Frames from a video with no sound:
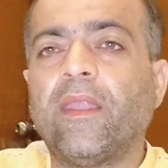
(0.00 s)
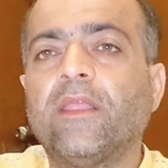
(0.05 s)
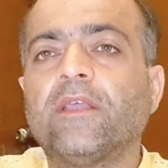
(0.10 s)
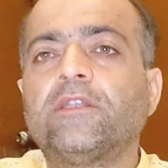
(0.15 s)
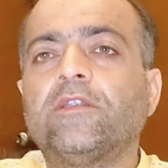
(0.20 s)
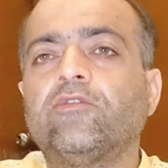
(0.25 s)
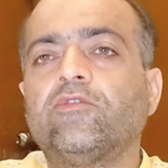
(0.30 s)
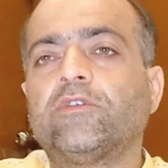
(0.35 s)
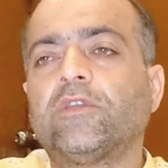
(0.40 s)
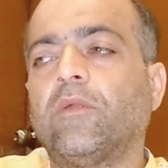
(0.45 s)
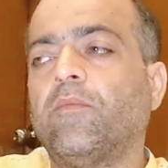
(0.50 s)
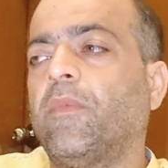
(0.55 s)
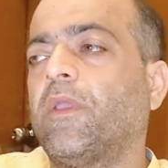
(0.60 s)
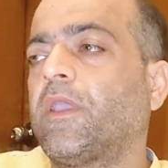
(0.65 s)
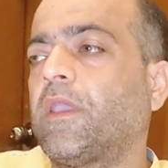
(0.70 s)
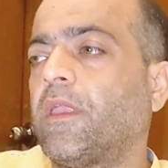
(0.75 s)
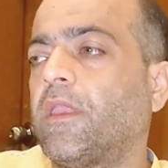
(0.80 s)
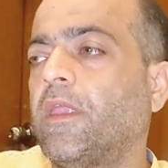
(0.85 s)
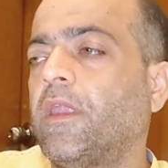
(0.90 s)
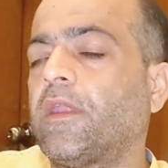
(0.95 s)
पैनिक सिचुएशन
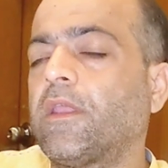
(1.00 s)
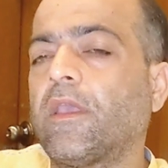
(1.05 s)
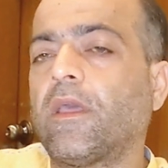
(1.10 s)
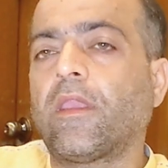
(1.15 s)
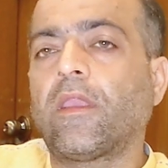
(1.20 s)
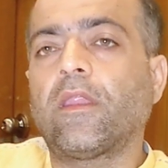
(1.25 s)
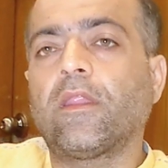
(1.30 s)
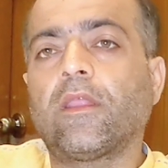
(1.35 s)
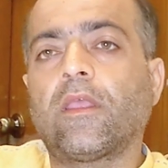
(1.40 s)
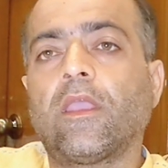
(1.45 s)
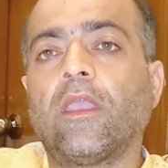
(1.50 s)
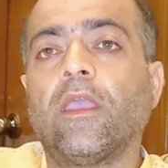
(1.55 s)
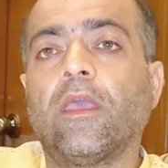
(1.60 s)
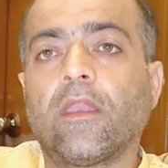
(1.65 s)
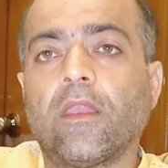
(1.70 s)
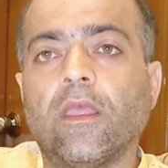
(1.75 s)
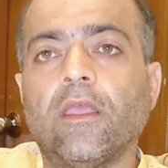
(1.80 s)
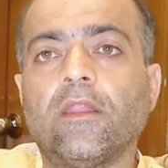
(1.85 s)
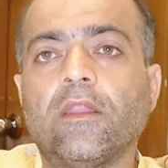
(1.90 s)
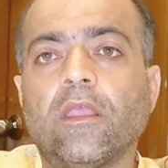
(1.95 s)
में क्रिएट कर रहे थे
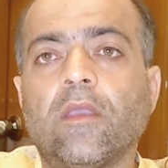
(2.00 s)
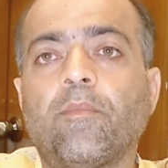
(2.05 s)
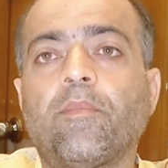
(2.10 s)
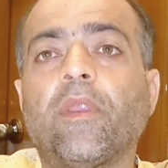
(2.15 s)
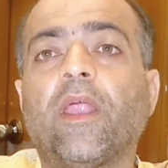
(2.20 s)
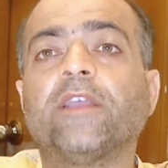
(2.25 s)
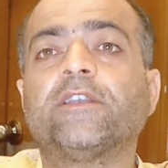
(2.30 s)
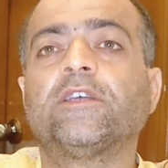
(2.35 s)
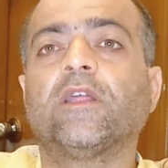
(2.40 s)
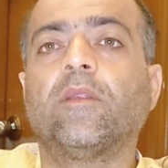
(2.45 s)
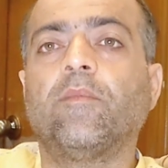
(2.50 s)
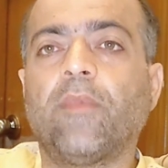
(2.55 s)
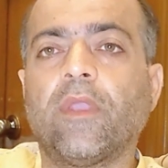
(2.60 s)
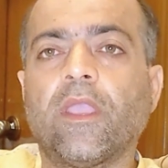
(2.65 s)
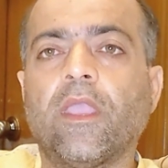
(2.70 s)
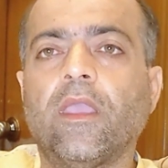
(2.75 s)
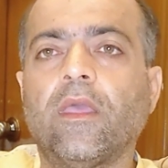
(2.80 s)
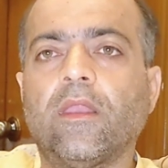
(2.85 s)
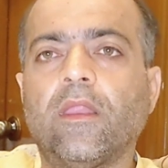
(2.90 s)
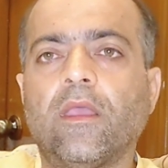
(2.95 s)
खेल रहे थे प्रेशर
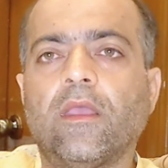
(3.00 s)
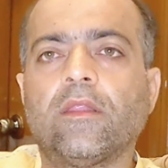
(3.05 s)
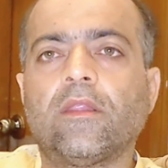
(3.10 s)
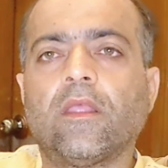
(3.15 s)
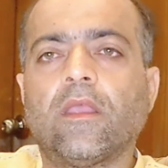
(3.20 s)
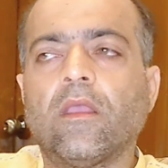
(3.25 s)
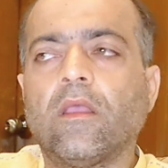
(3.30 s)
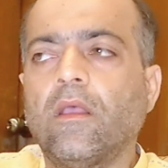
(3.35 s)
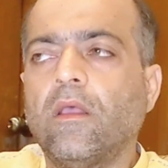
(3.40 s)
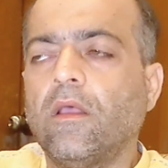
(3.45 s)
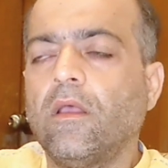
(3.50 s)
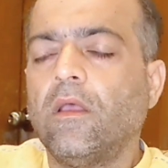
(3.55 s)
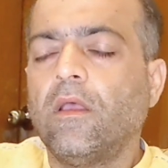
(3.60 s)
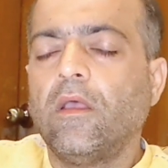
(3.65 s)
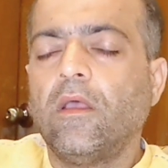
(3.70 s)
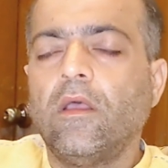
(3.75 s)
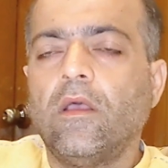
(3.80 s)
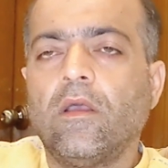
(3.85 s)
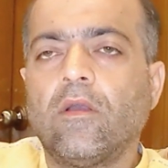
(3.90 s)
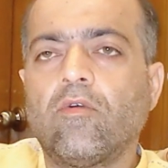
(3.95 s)
में खेल रहे थे
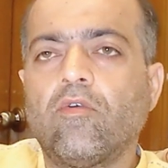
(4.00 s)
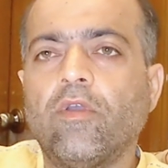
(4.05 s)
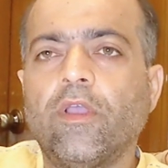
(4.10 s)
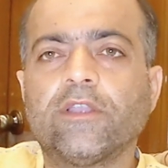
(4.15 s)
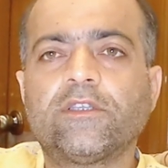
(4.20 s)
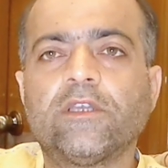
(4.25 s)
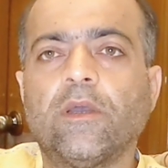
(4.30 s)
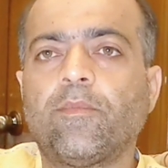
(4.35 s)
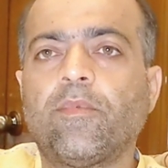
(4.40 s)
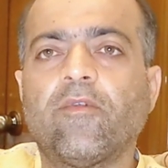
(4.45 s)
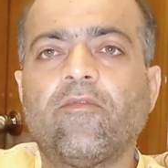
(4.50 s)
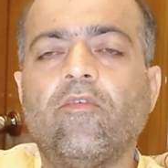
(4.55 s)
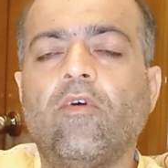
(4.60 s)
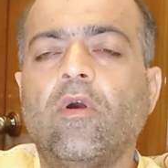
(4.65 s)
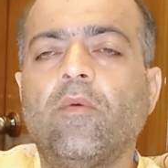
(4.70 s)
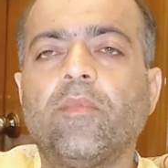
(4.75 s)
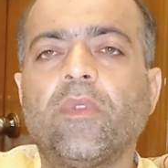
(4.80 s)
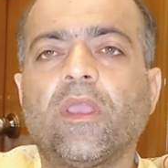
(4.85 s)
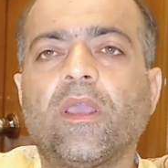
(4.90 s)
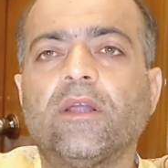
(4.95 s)
कोई अच्छा
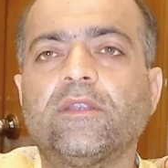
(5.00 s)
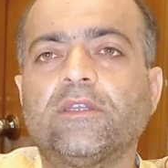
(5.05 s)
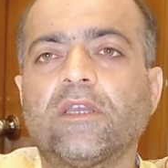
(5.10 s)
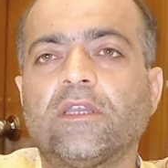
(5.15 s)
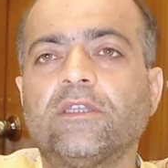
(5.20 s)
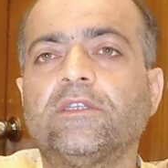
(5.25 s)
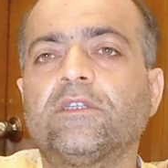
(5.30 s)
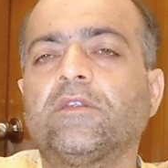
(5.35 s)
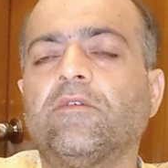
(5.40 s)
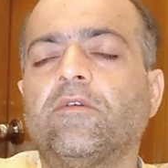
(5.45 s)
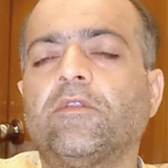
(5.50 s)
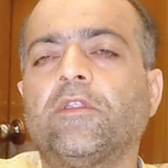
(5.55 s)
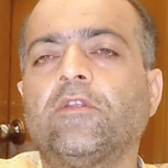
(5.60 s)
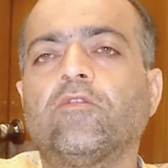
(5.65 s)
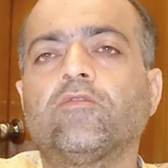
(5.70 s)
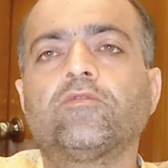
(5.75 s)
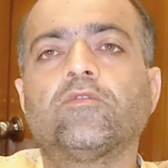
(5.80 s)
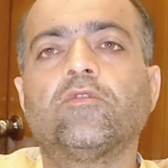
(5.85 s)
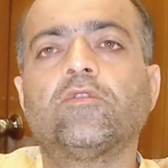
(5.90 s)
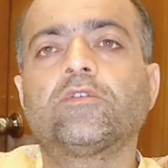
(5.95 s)
परफॉर्म नहीं कर सके जिसकी
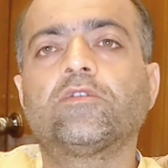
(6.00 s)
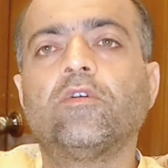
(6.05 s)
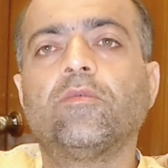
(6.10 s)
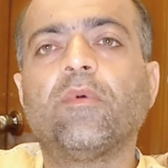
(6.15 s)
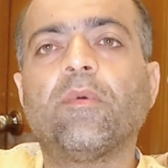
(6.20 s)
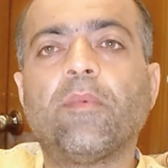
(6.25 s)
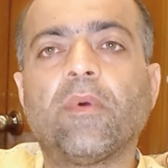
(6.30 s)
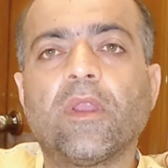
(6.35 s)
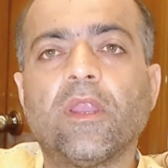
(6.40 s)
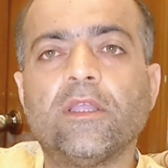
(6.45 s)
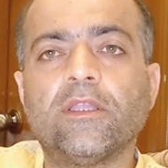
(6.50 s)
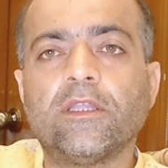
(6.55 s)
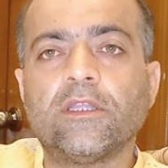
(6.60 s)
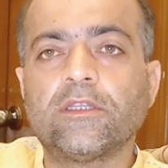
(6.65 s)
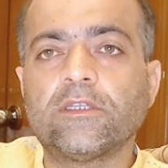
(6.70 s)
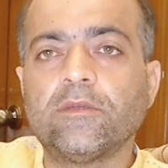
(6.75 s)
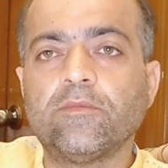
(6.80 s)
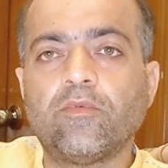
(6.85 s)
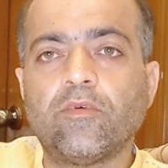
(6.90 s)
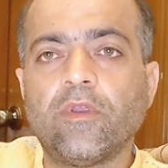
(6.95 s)
वजह से उसको पहुंचा
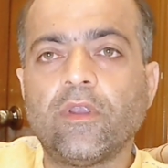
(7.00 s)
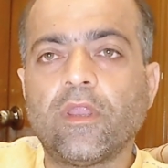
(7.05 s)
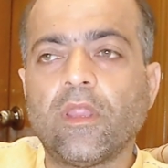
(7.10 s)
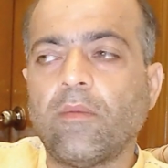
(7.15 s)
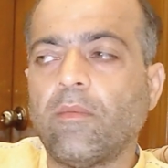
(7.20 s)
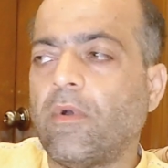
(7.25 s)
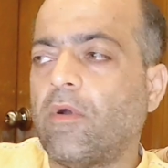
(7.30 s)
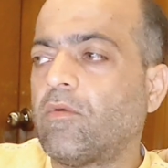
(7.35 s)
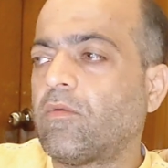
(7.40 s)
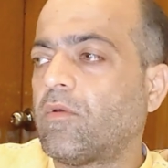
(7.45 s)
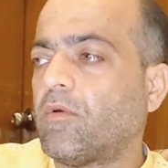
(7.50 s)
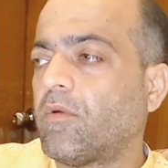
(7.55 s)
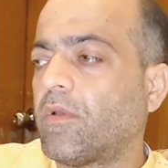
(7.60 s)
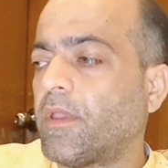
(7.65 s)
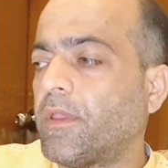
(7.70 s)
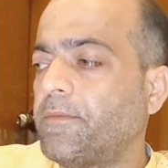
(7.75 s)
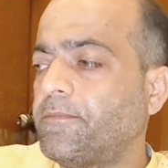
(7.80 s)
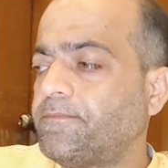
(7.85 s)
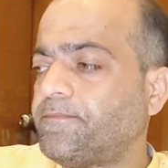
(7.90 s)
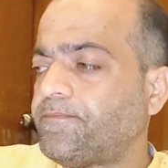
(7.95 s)
जैसी पूरी टीम आउट हो
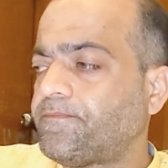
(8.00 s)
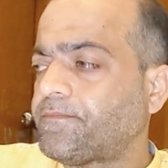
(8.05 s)
गई